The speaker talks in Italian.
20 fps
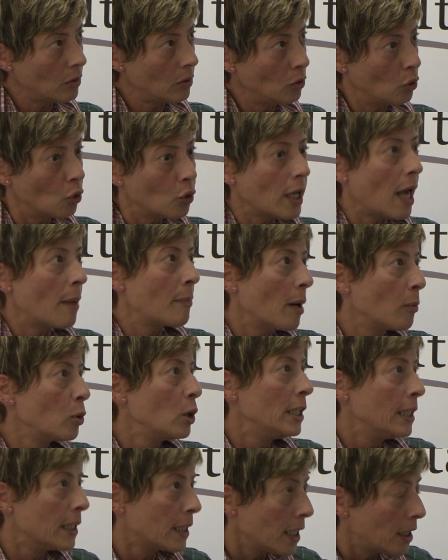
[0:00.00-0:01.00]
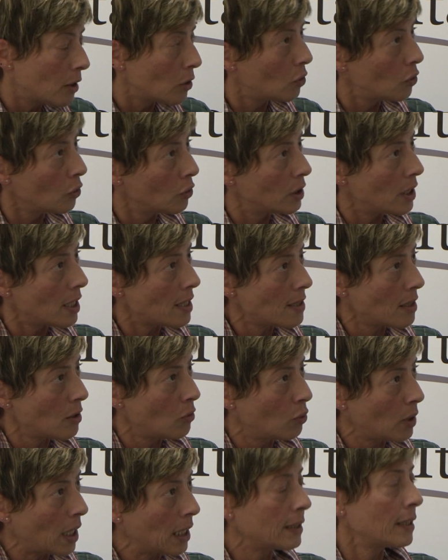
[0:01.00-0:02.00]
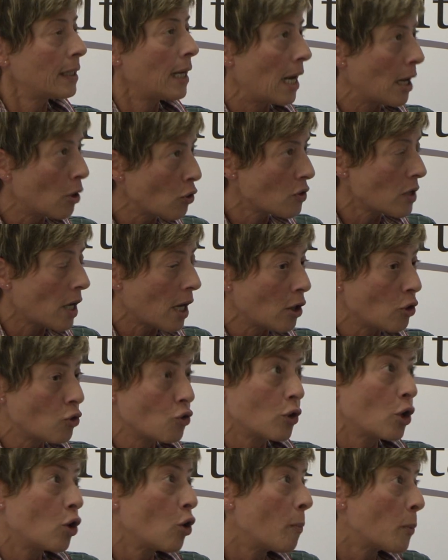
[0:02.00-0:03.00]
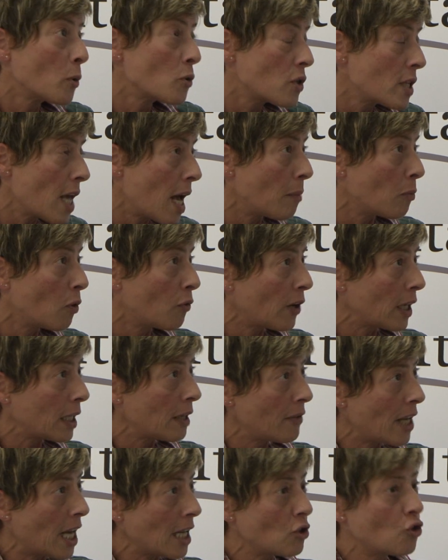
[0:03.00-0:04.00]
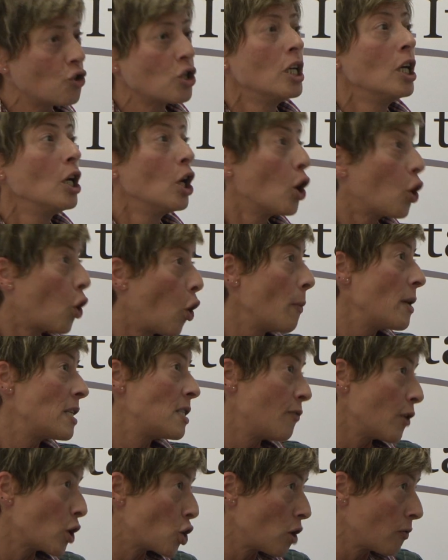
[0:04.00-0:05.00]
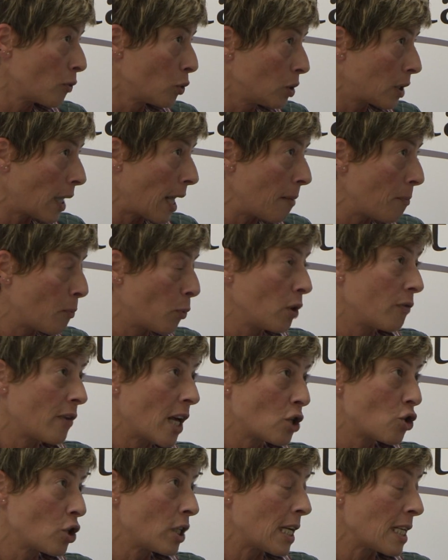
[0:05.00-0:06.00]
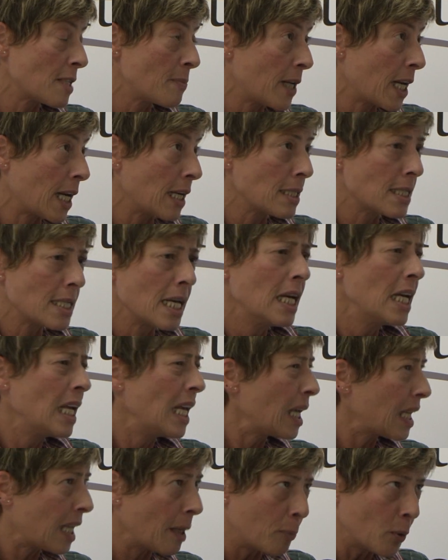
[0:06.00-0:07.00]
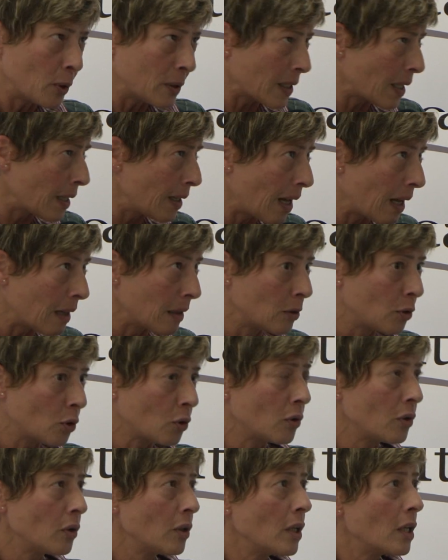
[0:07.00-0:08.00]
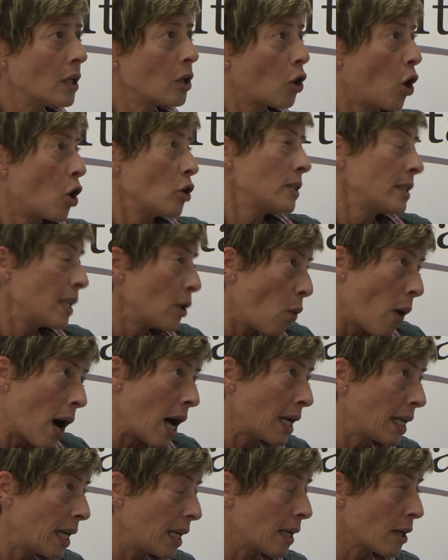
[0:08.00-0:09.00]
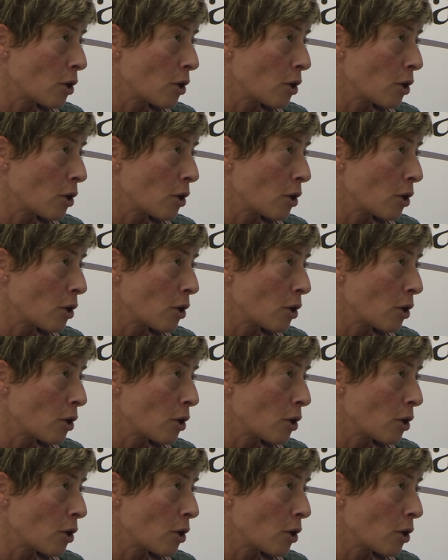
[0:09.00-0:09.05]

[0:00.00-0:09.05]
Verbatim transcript: noi abbiamo il diritto di essere curati nella nostra regione, non possiamo fare i viaggi come si faceva un tempo, i viaggi della speranza, che poi tra l'altro costano anche alla